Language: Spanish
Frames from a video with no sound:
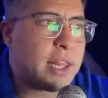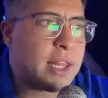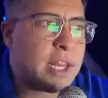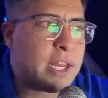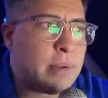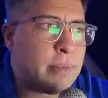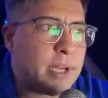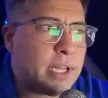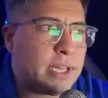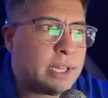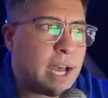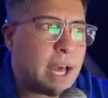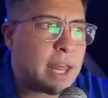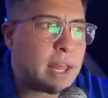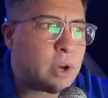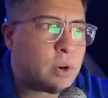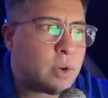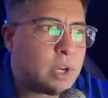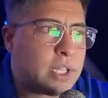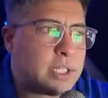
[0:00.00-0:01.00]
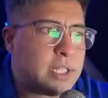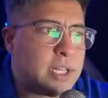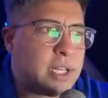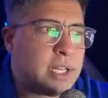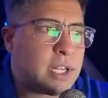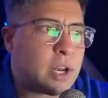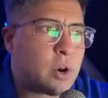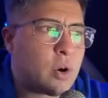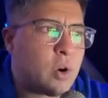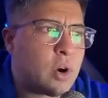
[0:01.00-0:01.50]
delimitada con las
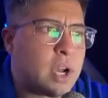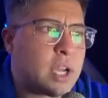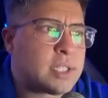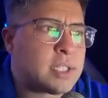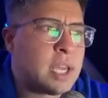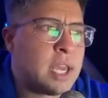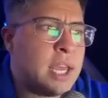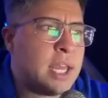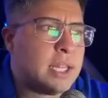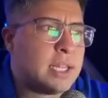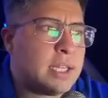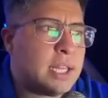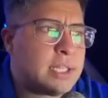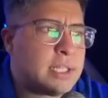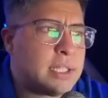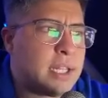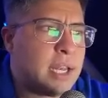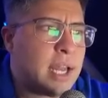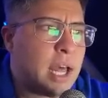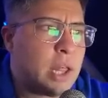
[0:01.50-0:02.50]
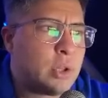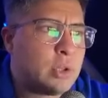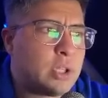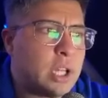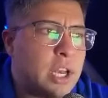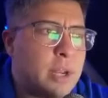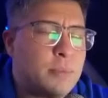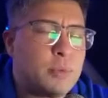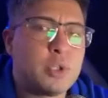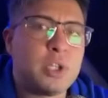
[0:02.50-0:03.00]
líneas rojas. De este lado
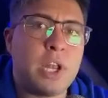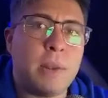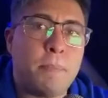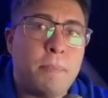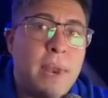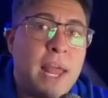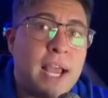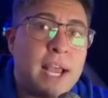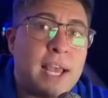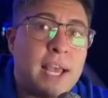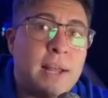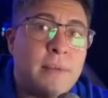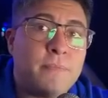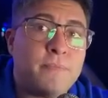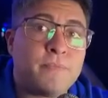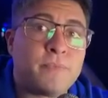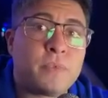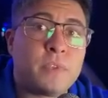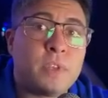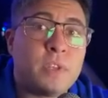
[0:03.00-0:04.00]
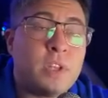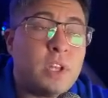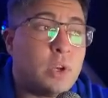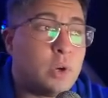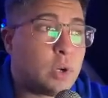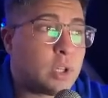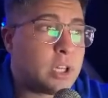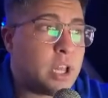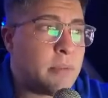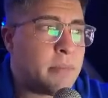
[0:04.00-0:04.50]
tenemos la placa de
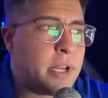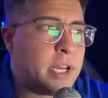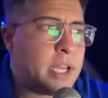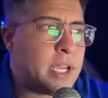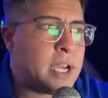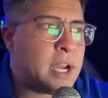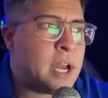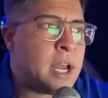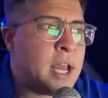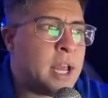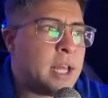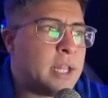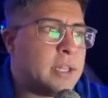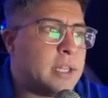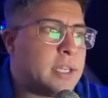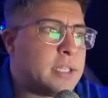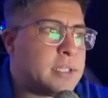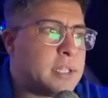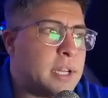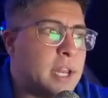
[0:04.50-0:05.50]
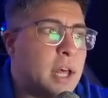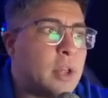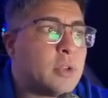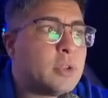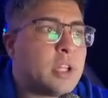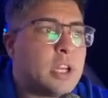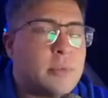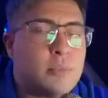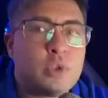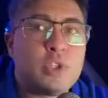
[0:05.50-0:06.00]
Norteamérica, de este lado
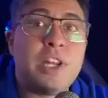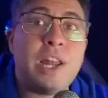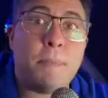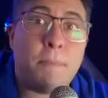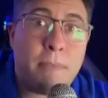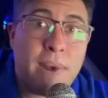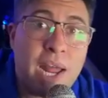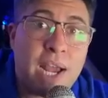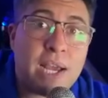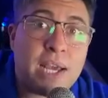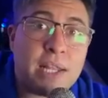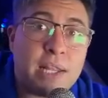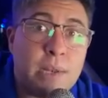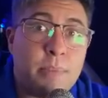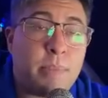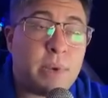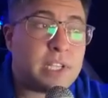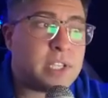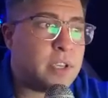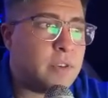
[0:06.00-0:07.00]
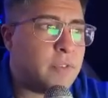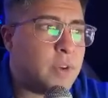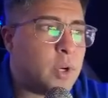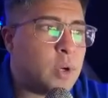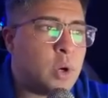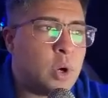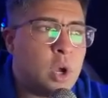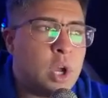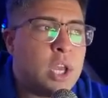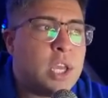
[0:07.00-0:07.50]
tenemos la placa del
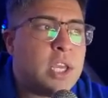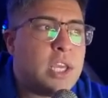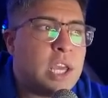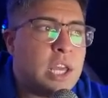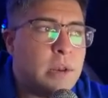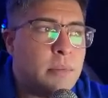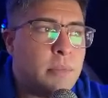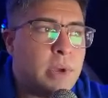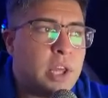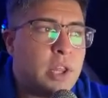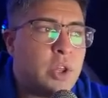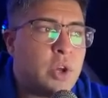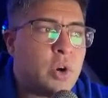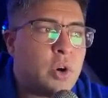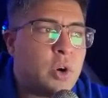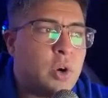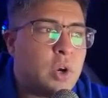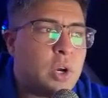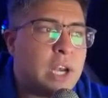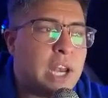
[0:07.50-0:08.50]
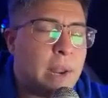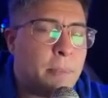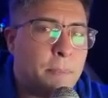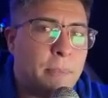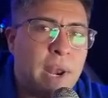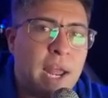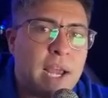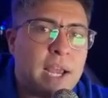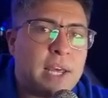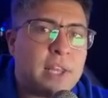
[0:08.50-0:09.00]
Pacífico y en medio la
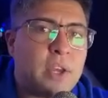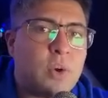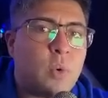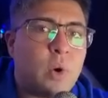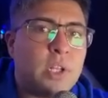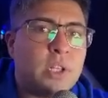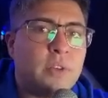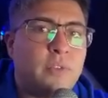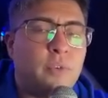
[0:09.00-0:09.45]
placa de Juan de